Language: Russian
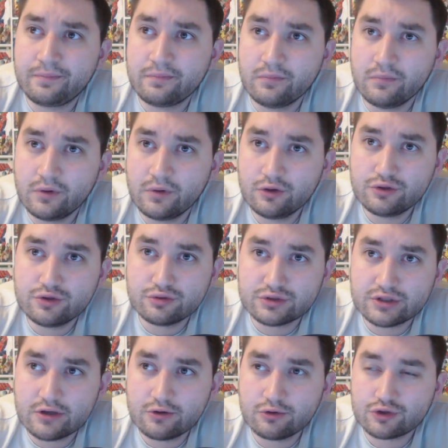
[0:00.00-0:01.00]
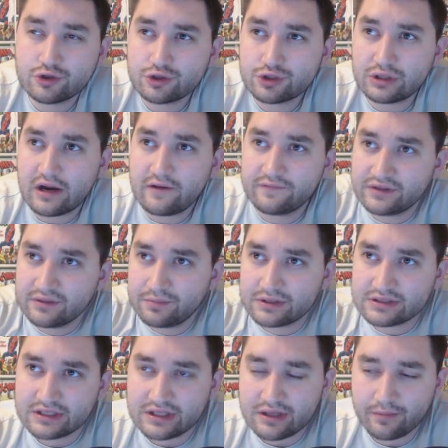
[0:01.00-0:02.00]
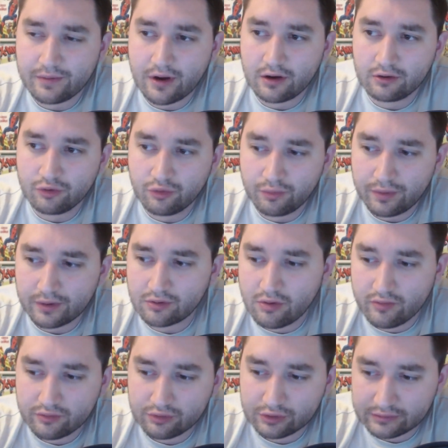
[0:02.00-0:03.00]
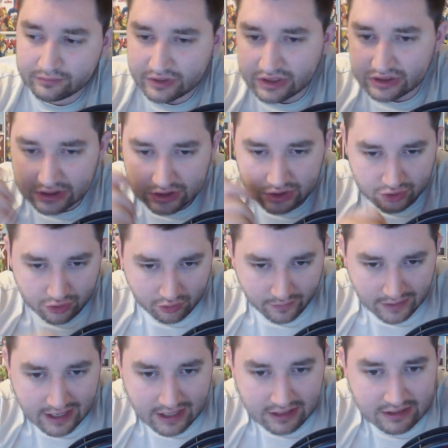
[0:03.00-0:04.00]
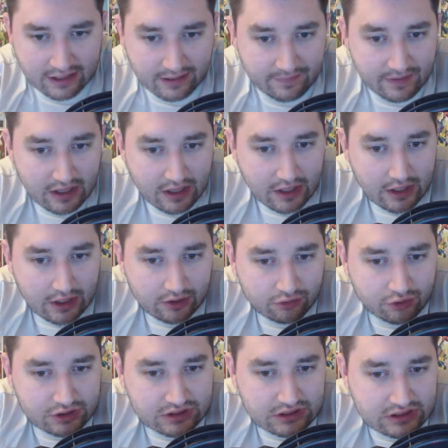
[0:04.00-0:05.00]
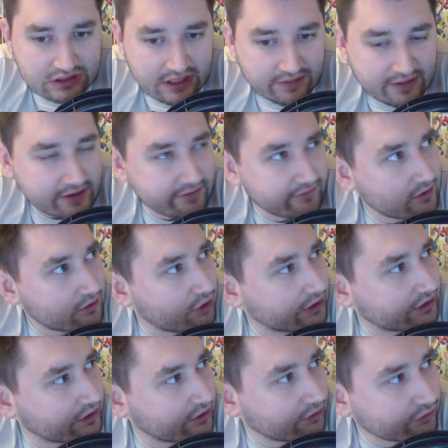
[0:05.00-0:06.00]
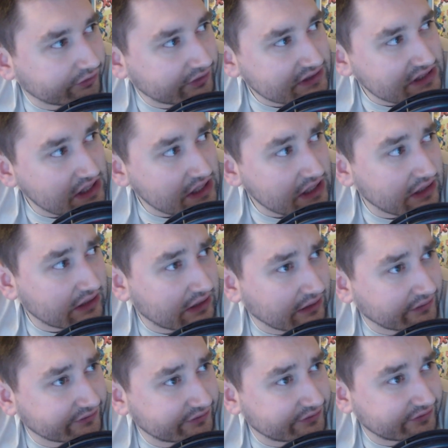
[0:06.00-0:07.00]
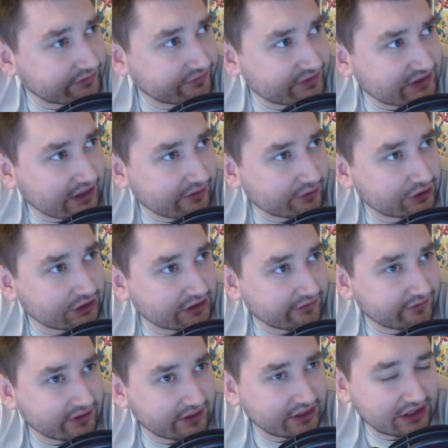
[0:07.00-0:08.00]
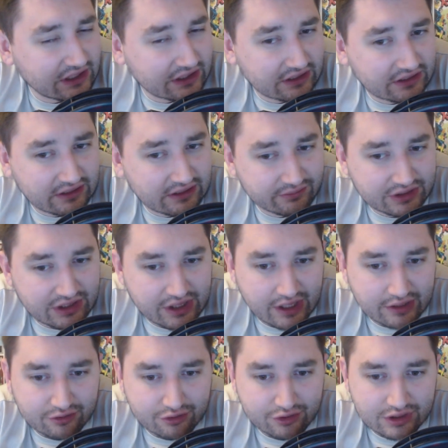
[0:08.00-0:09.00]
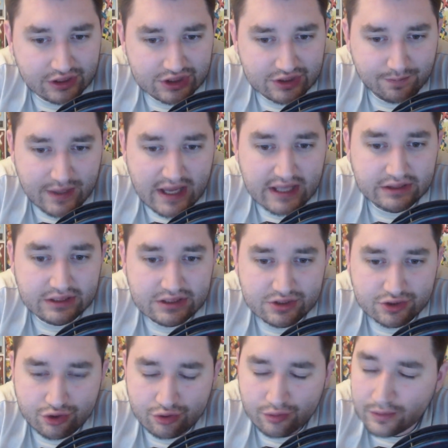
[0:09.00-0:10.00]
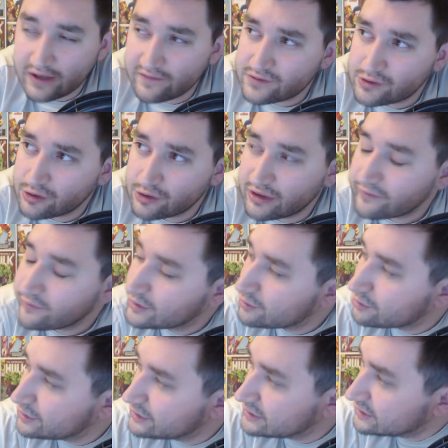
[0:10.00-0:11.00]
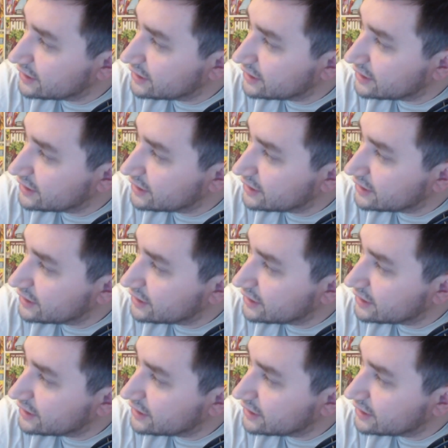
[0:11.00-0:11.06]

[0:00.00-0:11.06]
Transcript: люди узнают, что штраф теперь за неправильную парковку там 3000 рублей, да, ну, если тебя на эвакуаторе увезли, и там вся вот эта волокета, там 3, а то и даже 5000 рублей все это выходит.